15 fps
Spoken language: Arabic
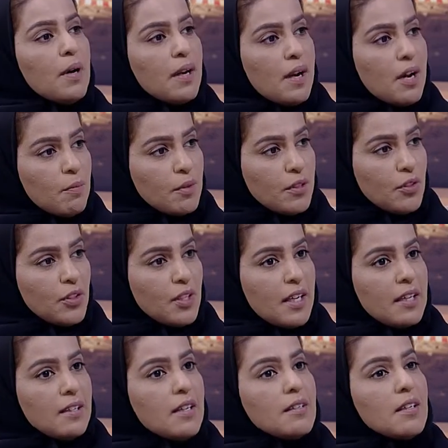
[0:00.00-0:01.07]
برامج
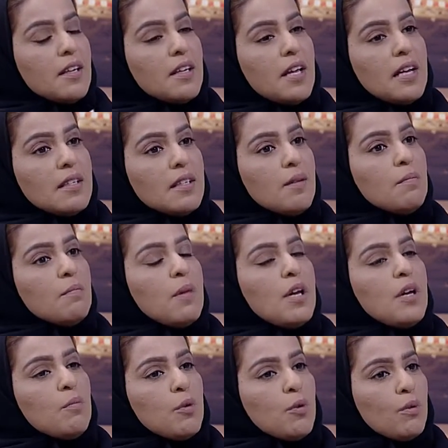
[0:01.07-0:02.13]
تتناسب
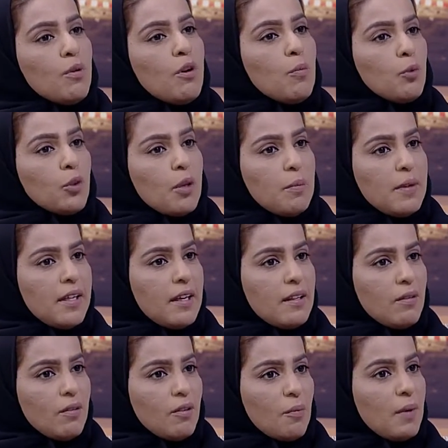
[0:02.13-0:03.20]
مع ميولهم
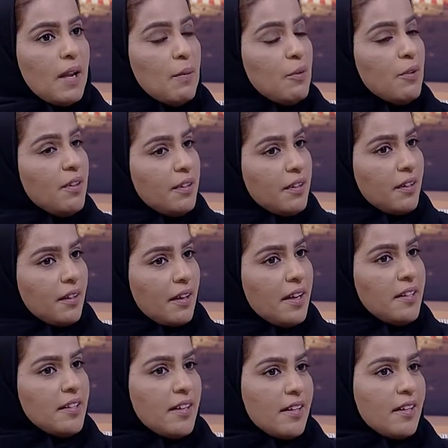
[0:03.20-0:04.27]
وطبيعتهم لابد احنا
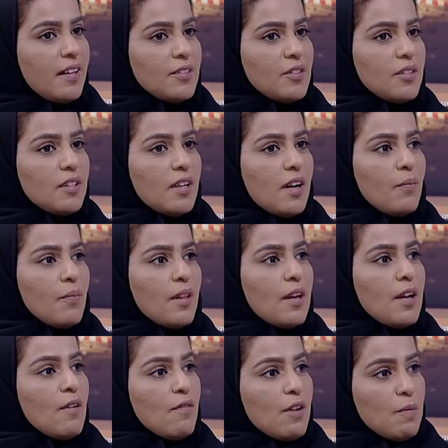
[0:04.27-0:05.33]
نراعي هاي الاشياء
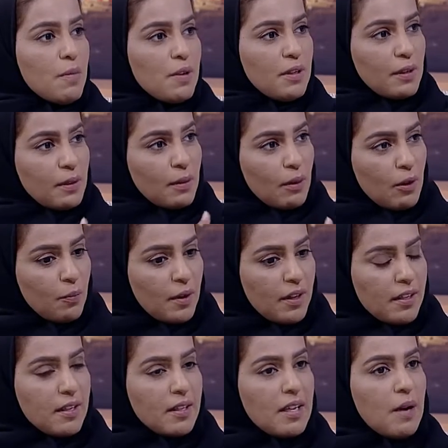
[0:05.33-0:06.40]
فلما نحط لهم
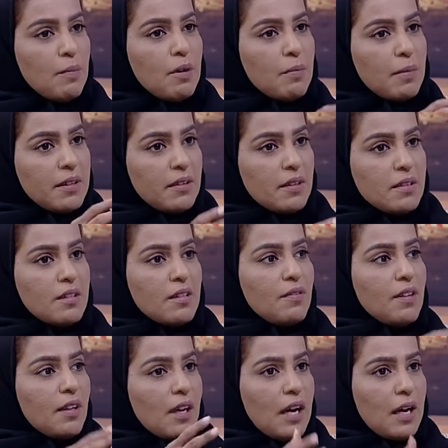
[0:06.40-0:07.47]
الكتاب المدرسي
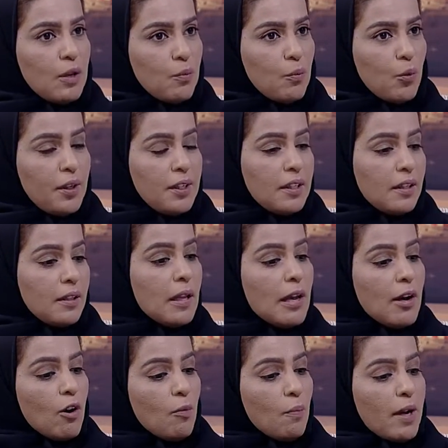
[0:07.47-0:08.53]
في قالب معين
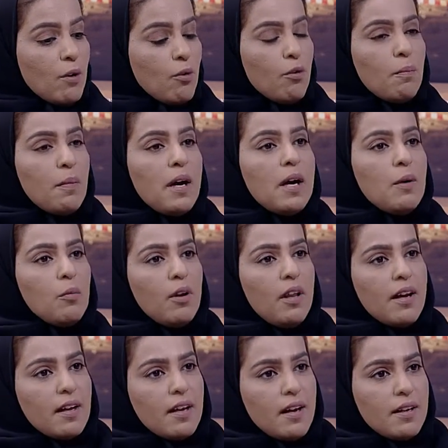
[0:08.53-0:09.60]
وما يكون معاه
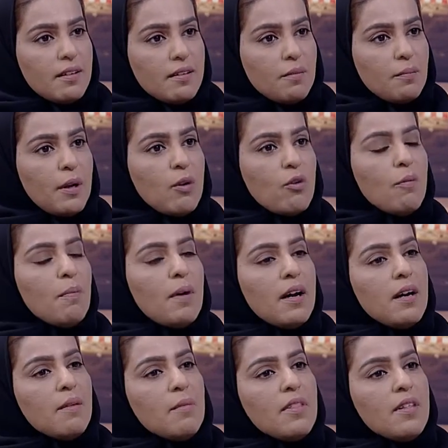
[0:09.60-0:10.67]
ملحقات ما يكون
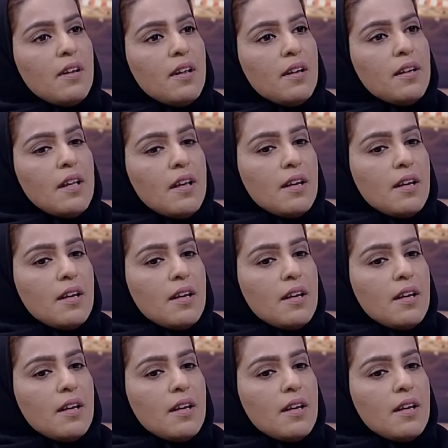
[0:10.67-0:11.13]
معاه مثلا